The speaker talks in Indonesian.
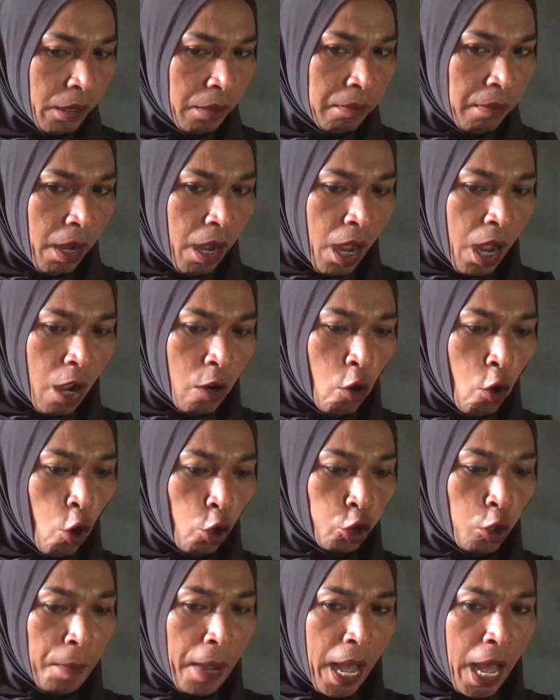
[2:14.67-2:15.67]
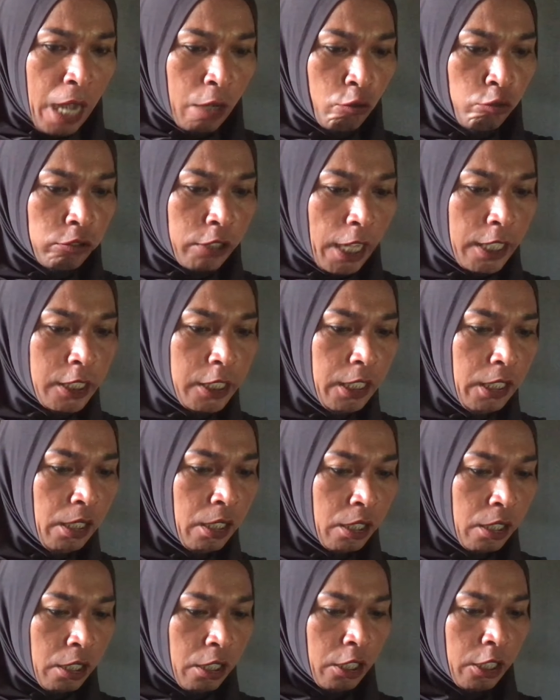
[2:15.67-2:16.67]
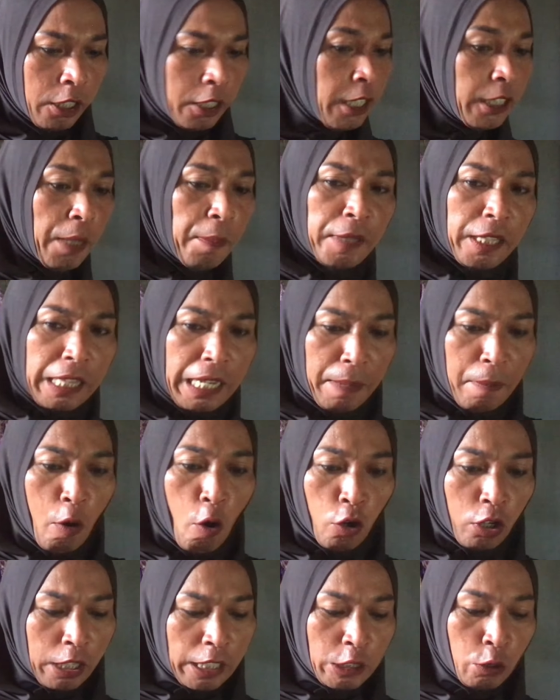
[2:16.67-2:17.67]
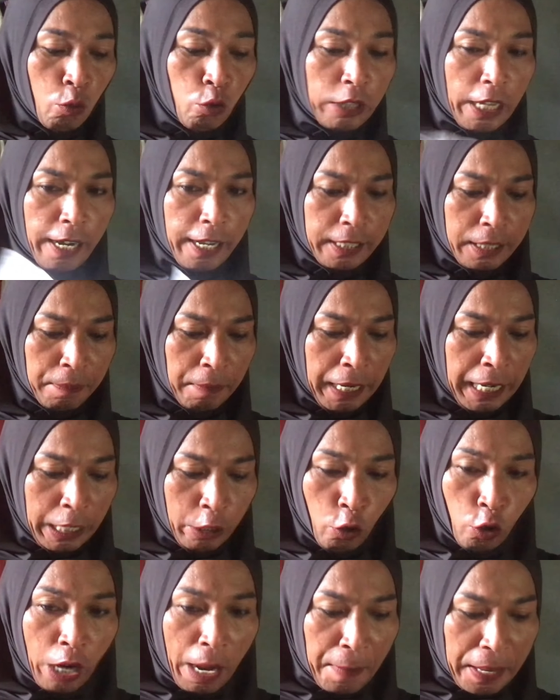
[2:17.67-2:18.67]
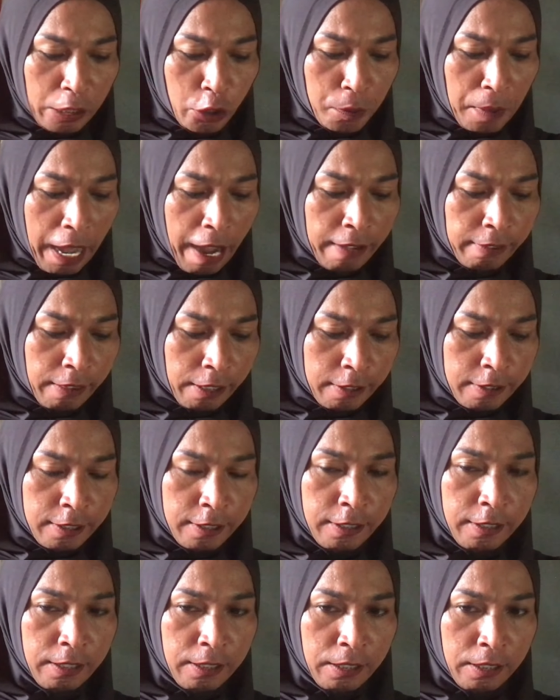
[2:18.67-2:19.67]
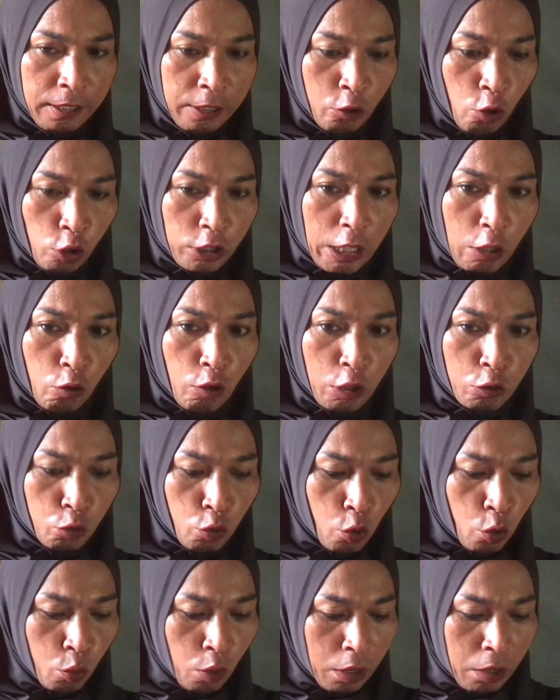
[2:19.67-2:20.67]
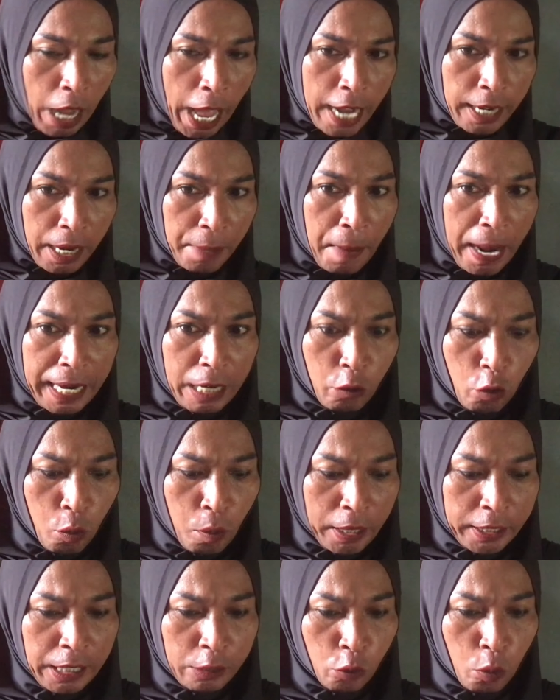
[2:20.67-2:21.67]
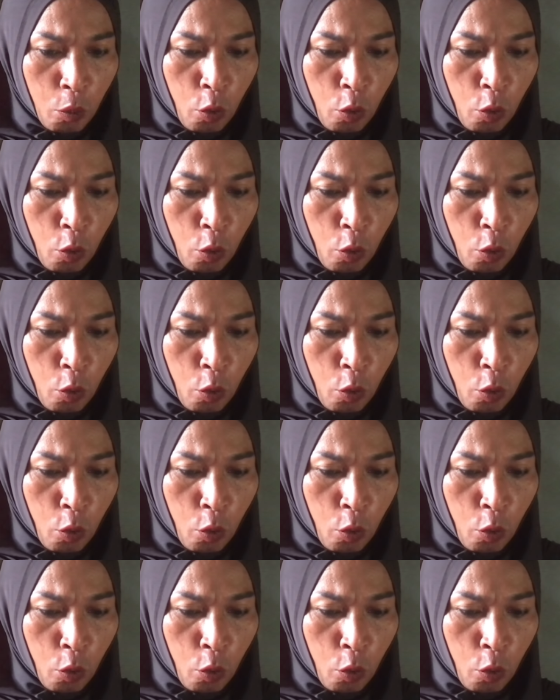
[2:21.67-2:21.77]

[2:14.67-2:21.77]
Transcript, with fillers: Mau mau akuntansi? Kita minta tanda mau orang kasih utang lagi. Me dong kemarin cuma antar ini nota kok langsung dong angka barang kau maketo